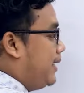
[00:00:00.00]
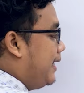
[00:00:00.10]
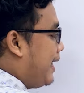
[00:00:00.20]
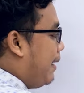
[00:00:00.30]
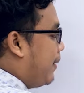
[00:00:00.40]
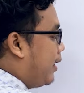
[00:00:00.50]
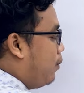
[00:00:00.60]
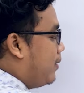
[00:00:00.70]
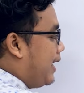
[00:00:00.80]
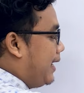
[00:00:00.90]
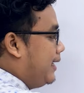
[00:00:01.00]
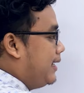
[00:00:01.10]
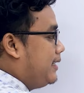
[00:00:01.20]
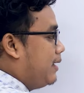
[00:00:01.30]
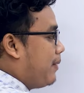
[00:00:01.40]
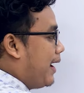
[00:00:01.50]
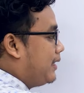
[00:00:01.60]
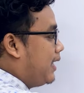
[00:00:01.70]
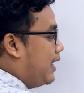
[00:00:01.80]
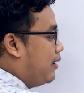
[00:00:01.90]
miên này tham mặt đông cái này ní cứ dương man
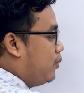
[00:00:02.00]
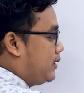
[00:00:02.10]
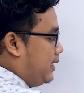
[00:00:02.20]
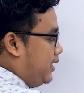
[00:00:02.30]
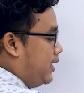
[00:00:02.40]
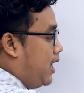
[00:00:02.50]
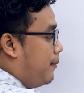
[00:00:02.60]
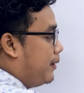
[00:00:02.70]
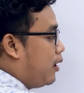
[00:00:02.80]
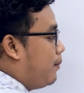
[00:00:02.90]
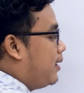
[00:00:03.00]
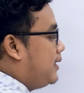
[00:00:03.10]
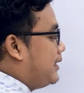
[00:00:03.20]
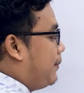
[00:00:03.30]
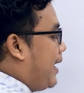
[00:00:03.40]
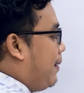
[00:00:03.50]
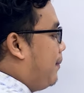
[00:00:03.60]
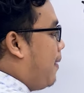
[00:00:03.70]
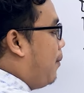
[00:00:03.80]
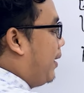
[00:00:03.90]
thăng rùa chạy và to má dương chập
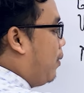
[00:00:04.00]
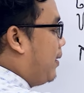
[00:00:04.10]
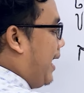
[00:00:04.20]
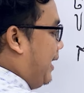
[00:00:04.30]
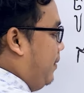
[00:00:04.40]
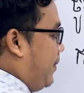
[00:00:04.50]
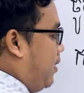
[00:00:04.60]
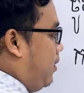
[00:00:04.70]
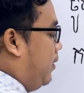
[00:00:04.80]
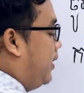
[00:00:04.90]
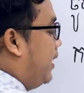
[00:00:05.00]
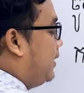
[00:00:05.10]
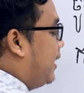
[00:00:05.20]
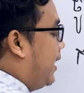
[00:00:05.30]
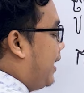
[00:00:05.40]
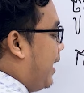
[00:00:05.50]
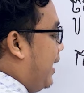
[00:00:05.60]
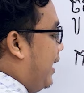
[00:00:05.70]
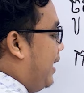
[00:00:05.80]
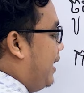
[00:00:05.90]
đam mau mặt đông khẳng ní mà đòn chẳng ăn
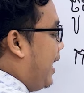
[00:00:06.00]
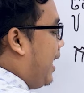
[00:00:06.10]
é